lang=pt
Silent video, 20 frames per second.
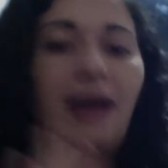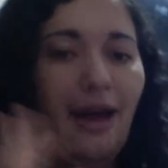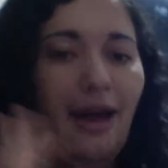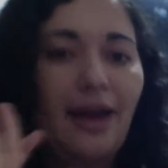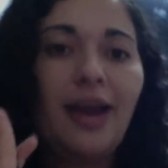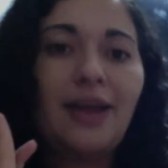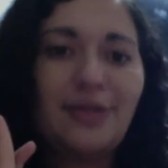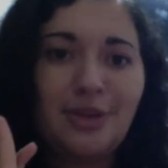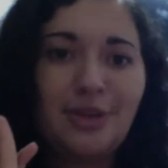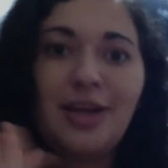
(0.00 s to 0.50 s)

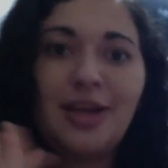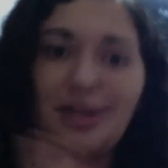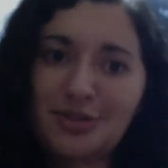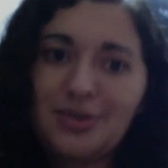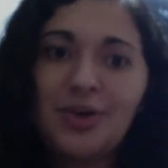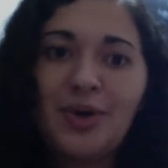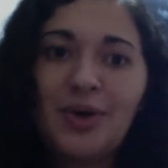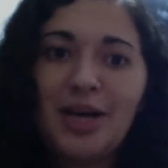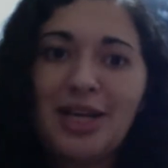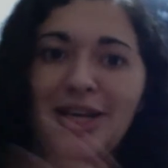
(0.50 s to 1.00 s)
Aí elas, elas
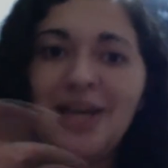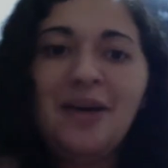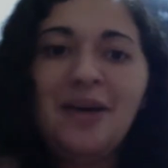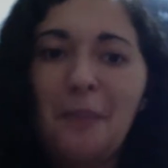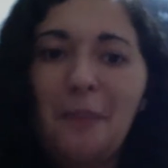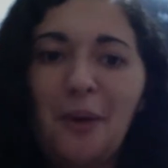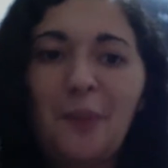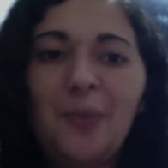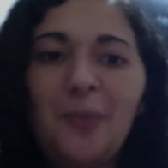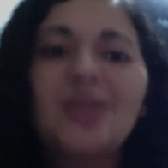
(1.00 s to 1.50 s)
ficam ali
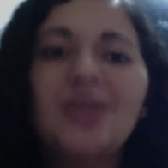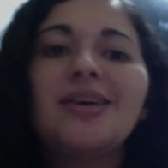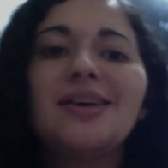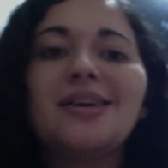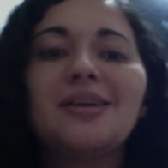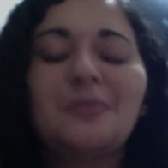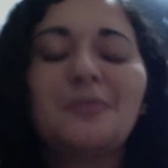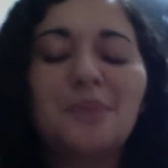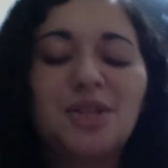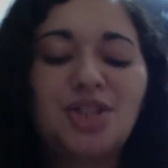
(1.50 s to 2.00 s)
para eu
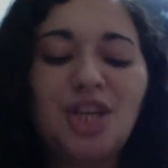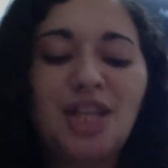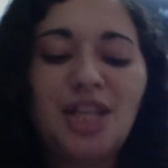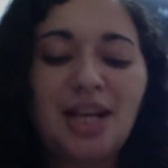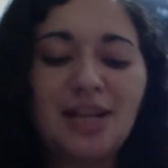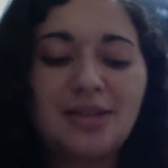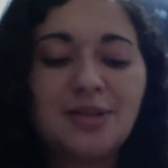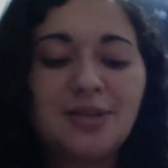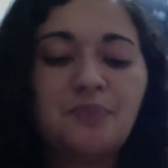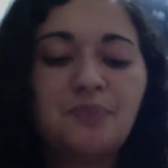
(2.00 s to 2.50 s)
poder mexer
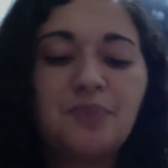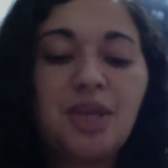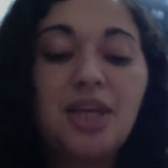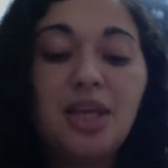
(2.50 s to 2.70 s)
nelas.